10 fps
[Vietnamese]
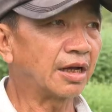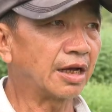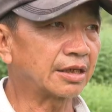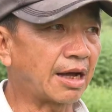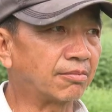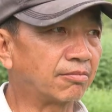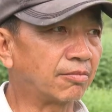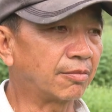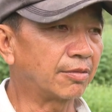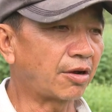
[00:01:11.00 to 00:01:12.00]
à, trồng
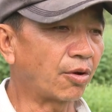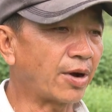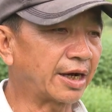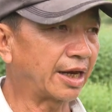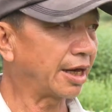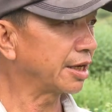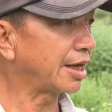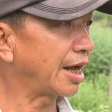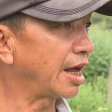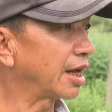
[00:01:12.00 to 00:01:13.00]
loại hoa này
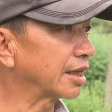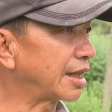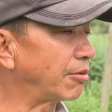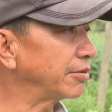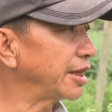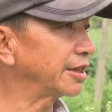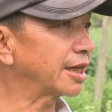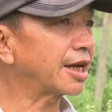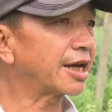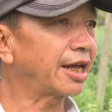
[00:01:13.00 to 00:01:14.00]
là ủng cái diện
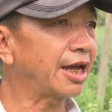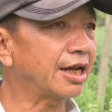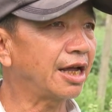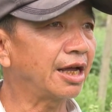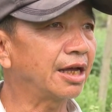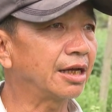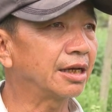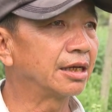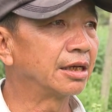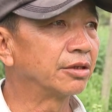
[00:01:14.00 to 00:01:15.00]
tích ở đây là
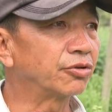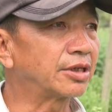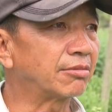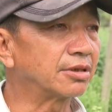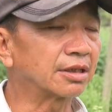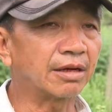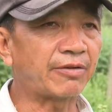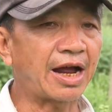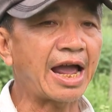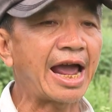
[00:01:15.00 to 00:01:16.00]
tôi trồng được
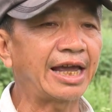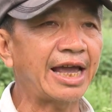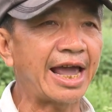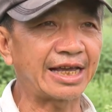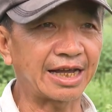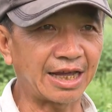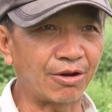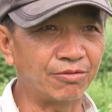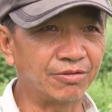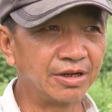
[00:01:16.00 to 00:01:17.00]
khoảng 2 2.000
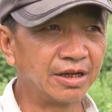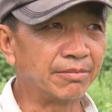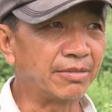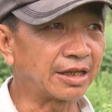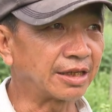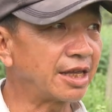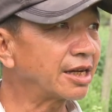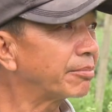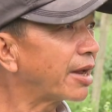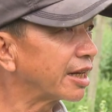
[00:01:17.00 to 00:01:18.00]
chậu mà thời
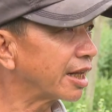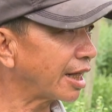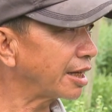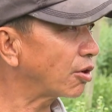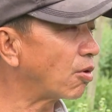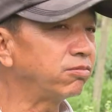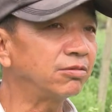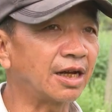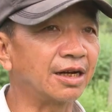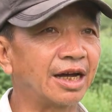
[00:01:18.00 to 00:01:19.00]
tiết năm nay thì thấy nó
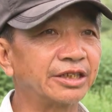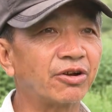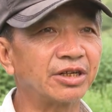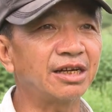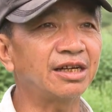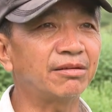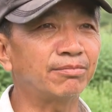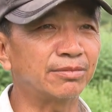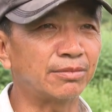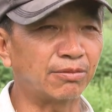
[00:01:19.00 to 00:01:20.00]
cũng thuận lợi so với
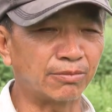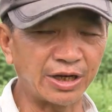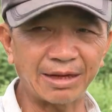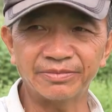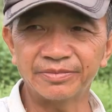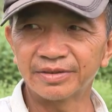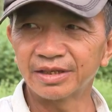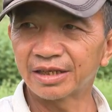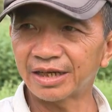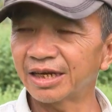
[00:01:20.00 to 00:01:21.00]
mọi năm
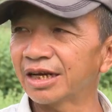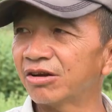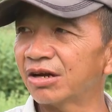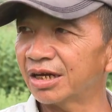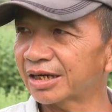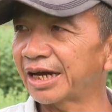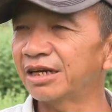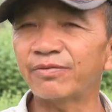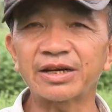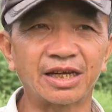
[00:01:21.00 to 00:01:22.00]
thấy nó cây
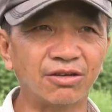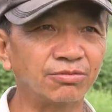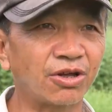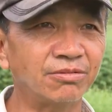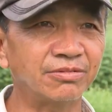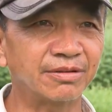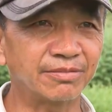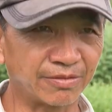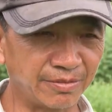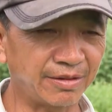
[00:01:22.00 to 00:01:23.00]
nó phát triển cũng tốt
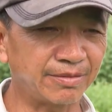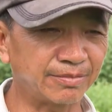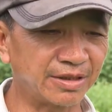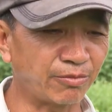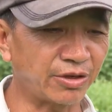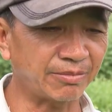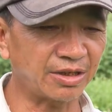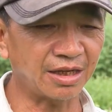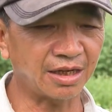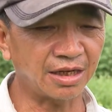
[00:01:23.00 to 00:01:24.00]
cũng ờ, như mọi
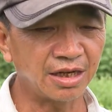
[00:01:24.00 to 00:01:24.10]
năm chứ